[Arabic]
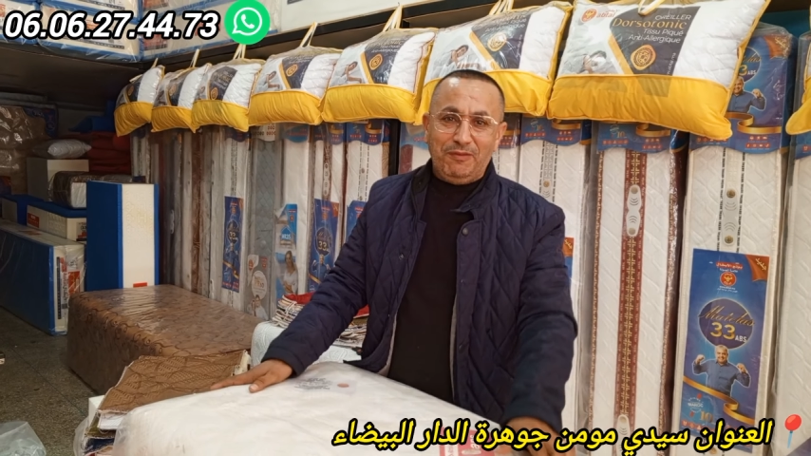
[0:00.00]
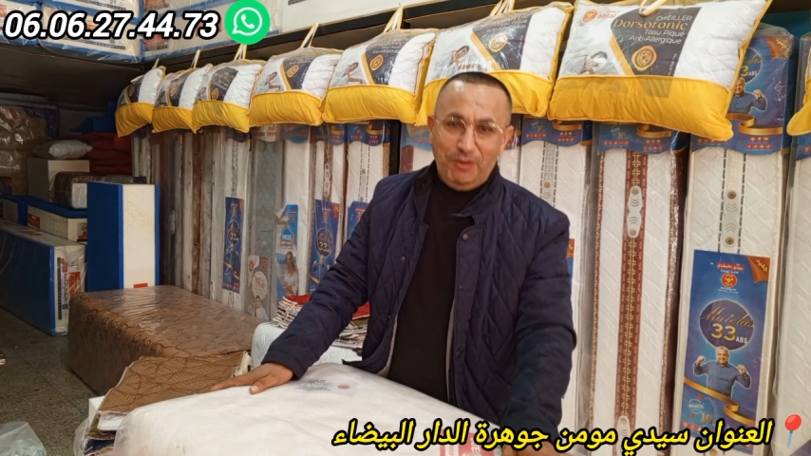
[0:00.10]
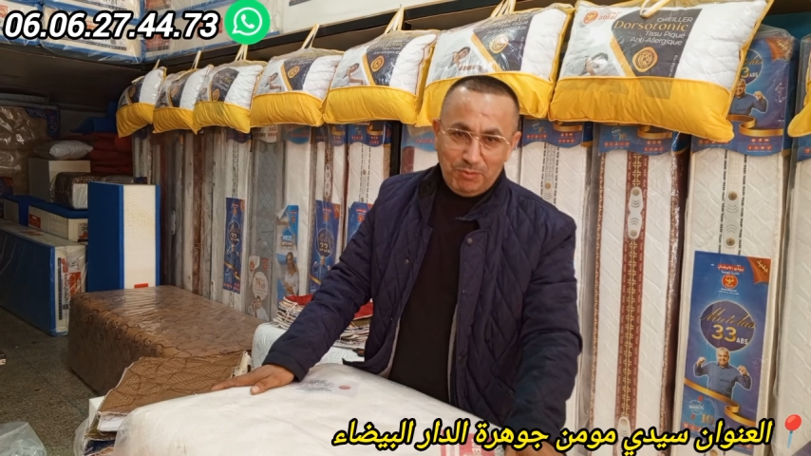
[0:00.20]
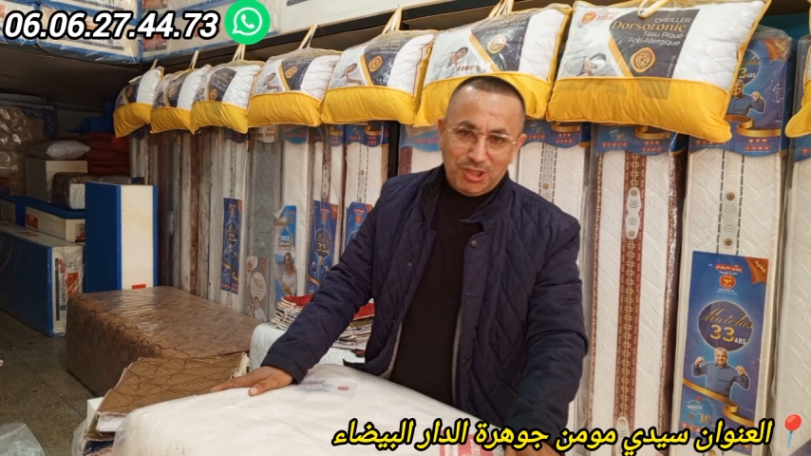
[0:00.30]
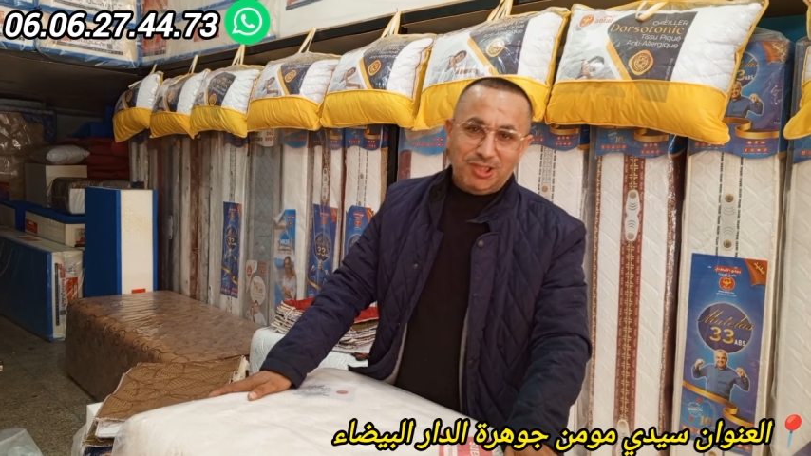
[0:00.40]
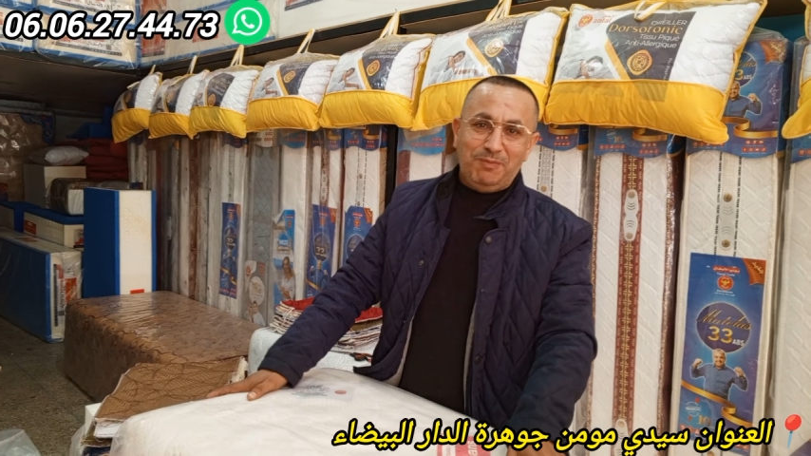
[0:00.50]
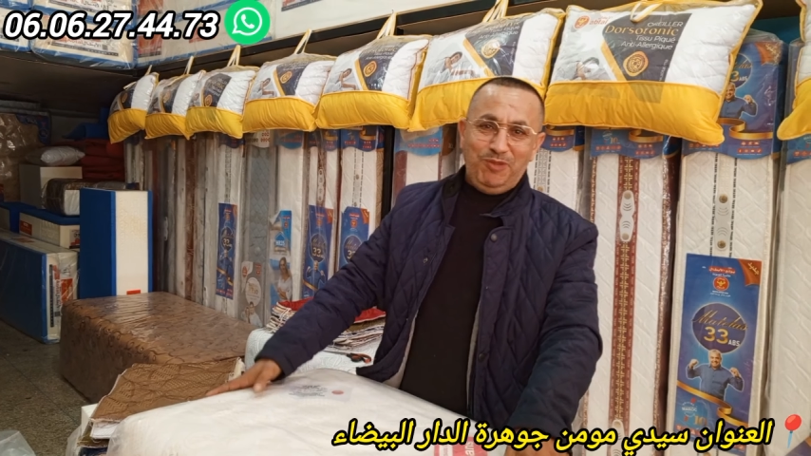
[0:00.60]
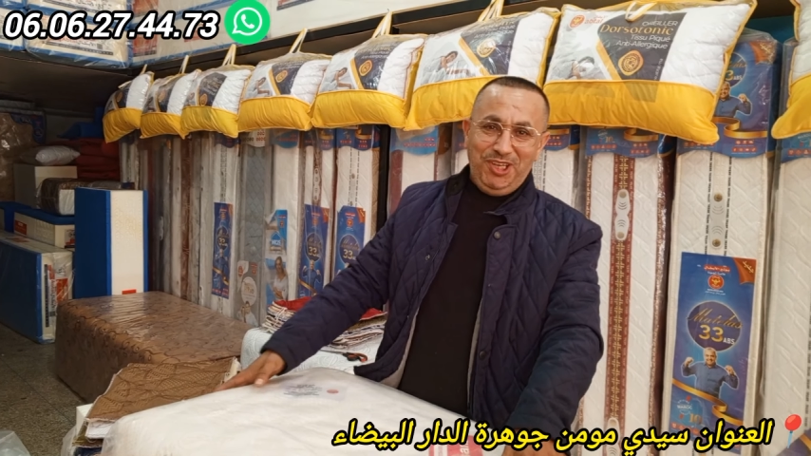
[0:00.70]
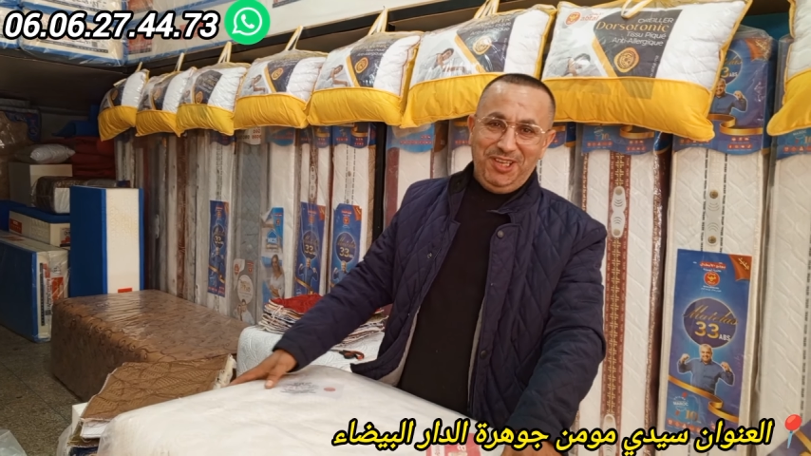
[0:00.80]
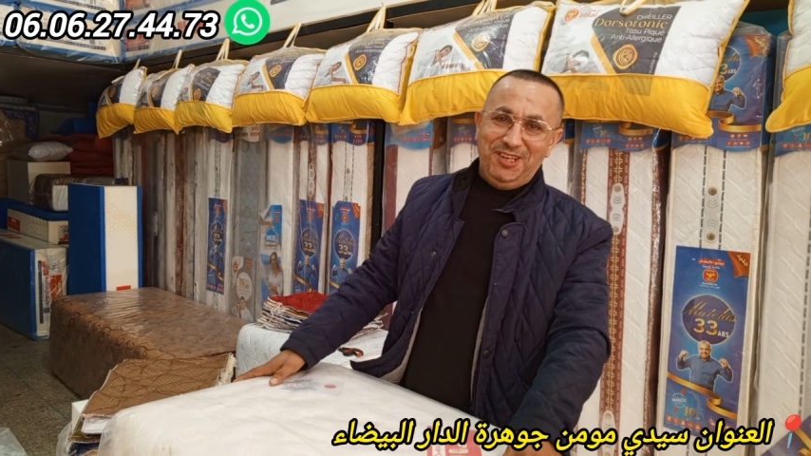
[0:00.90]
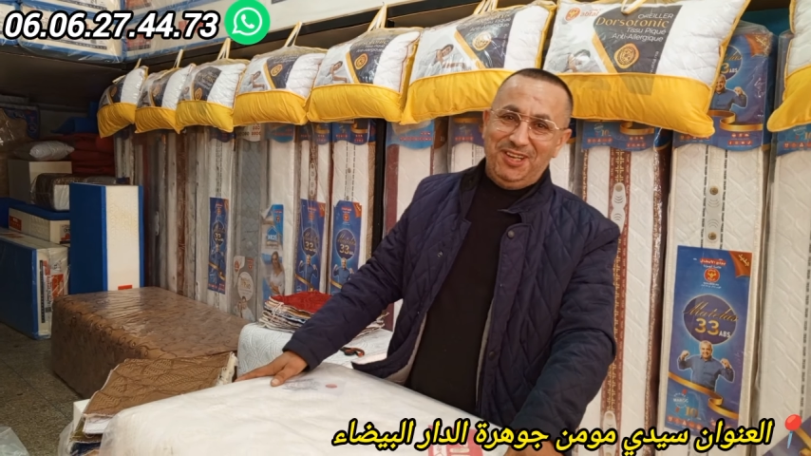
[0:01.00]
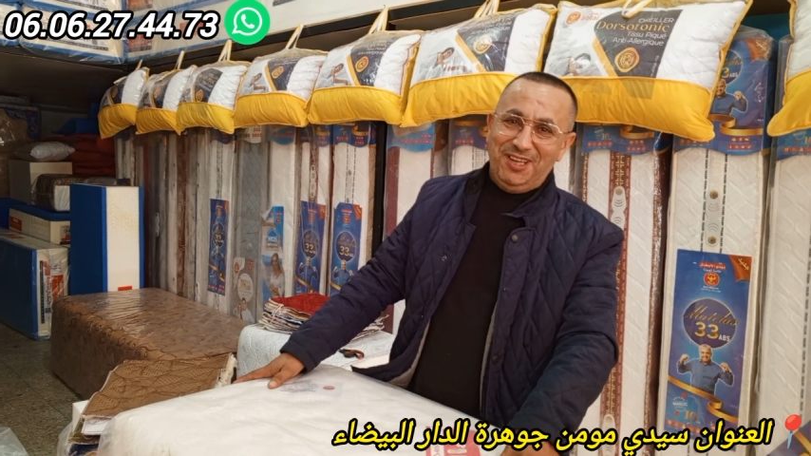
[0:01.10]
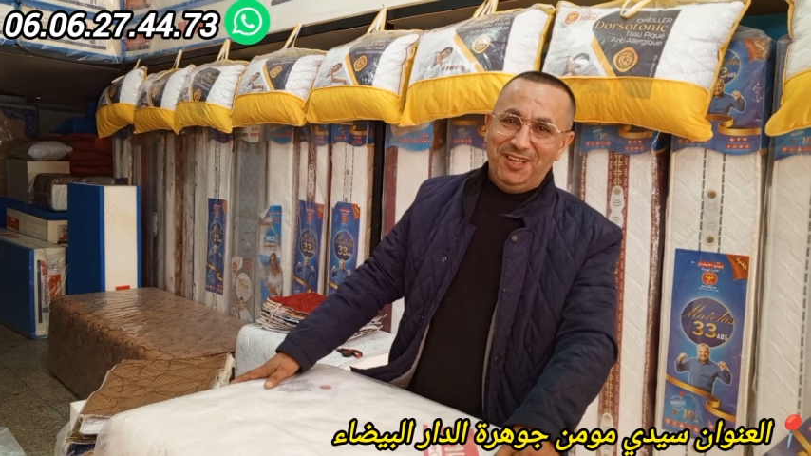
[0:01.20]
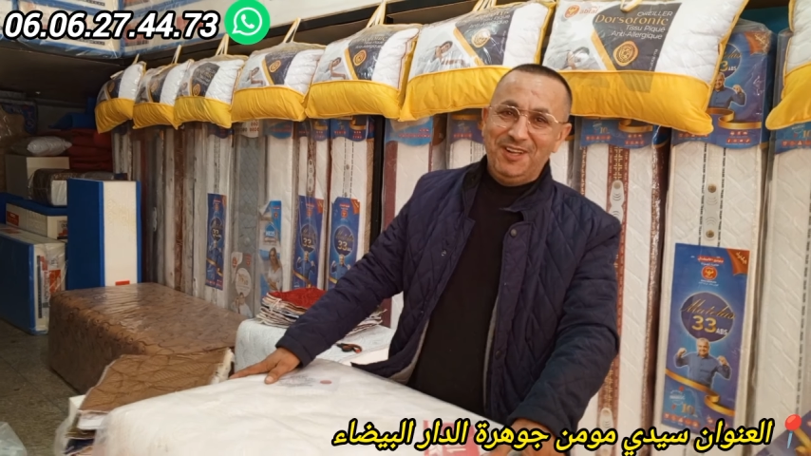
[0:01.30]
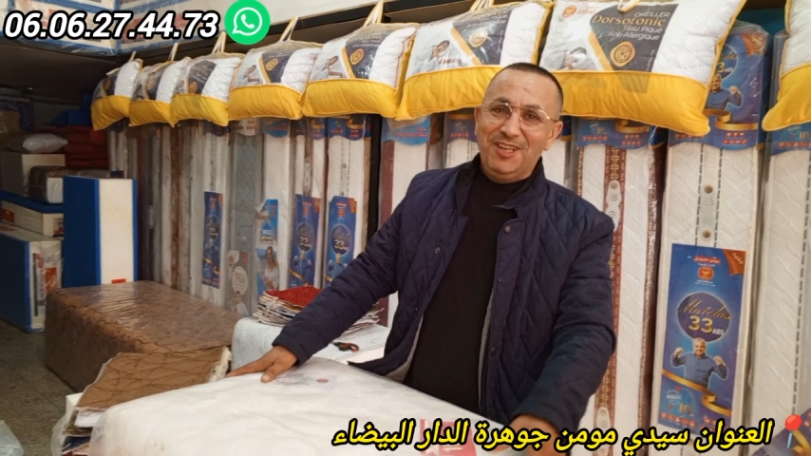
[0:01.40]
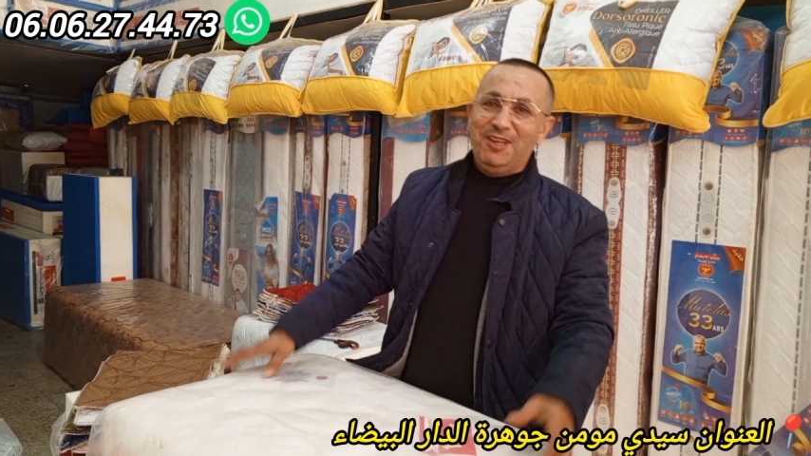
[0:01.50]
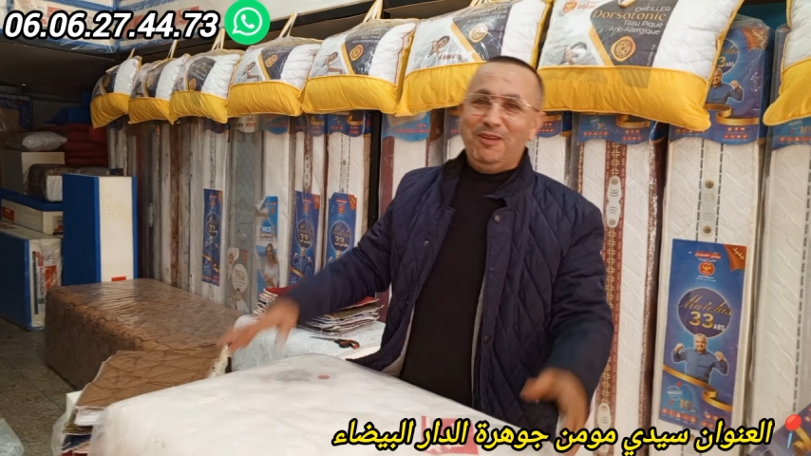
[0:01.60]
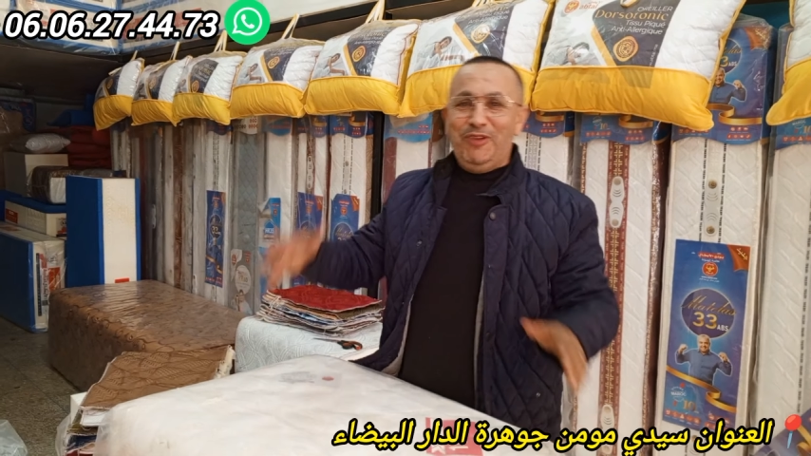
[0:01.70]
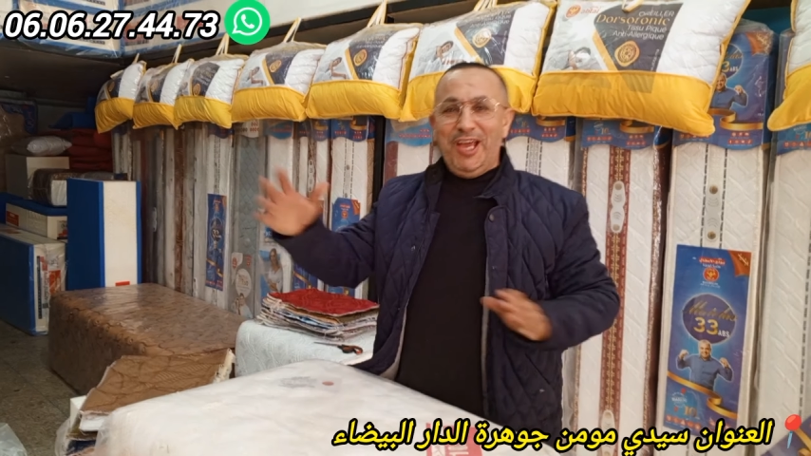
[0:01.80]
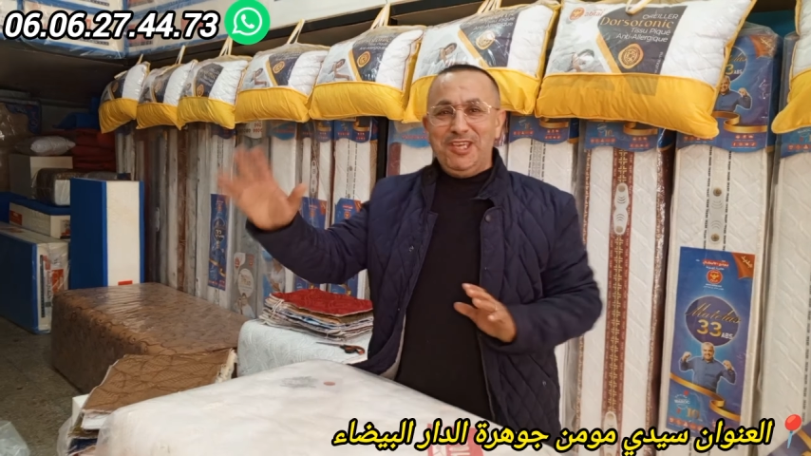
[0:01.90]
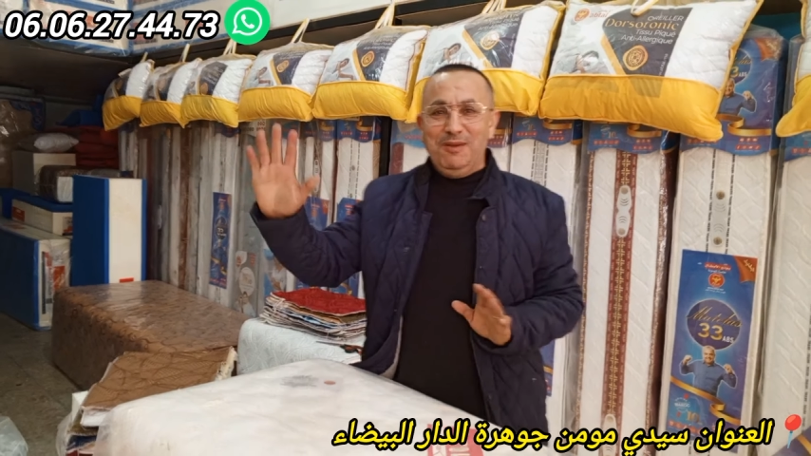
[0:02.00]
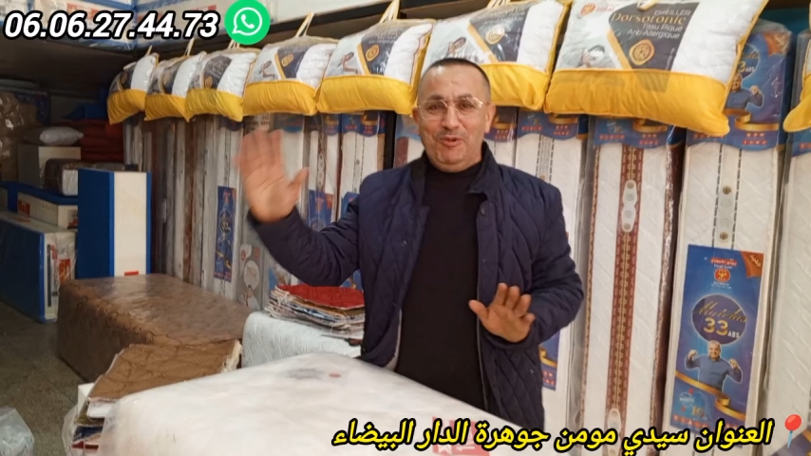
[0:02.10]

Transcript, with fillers: في المتتبعين دائما آه، باي